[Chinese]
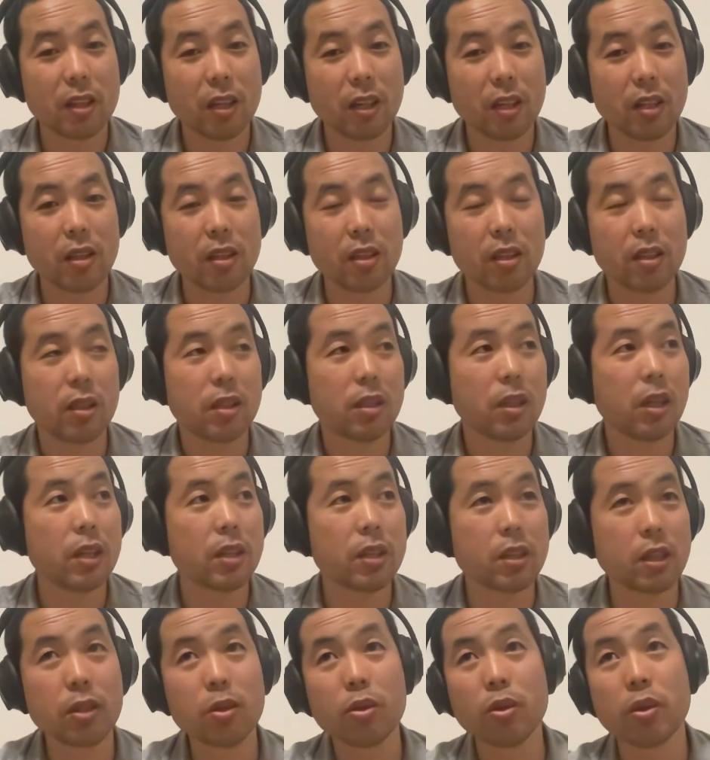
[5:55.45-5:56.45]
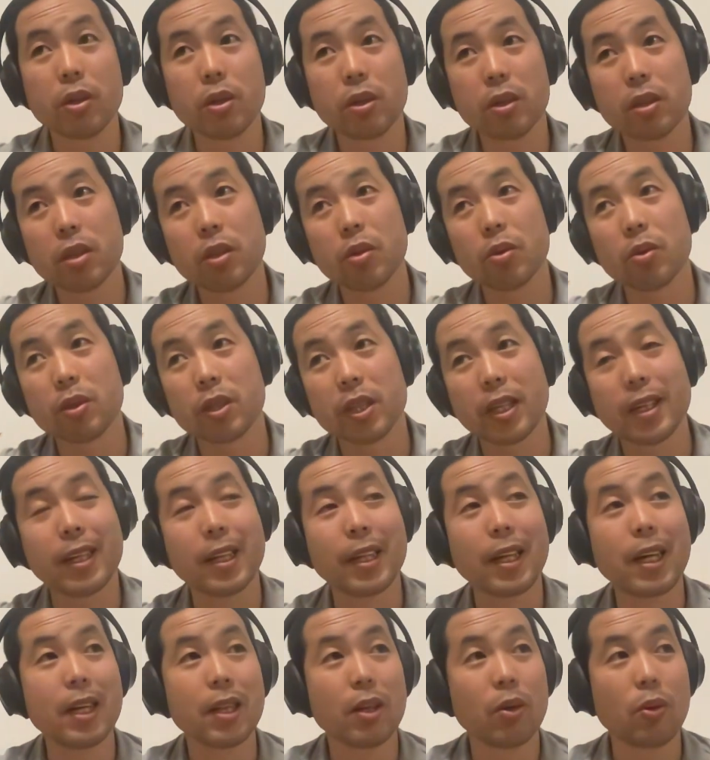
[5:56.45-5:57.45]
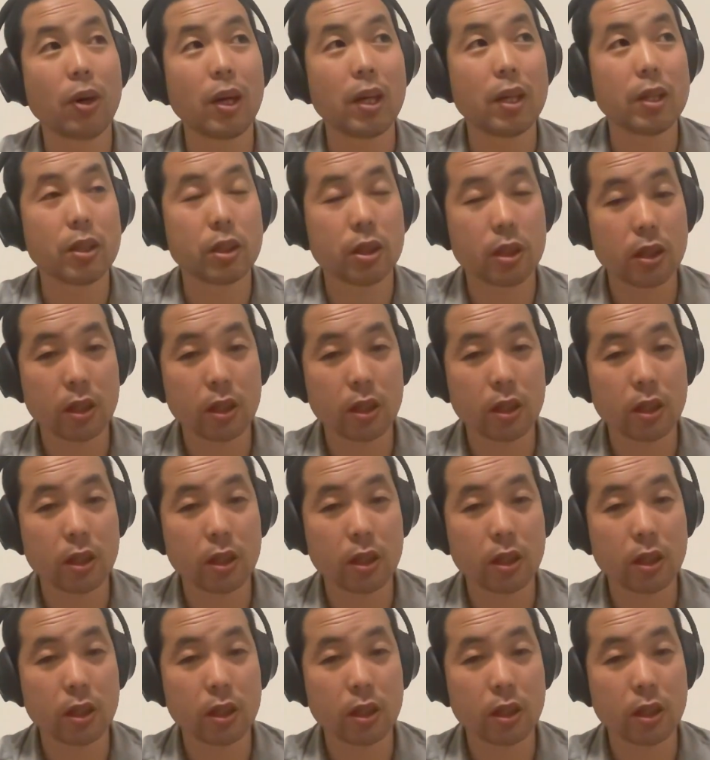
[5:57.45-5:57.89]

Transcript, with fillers: 但但针对于这种加拿大的话，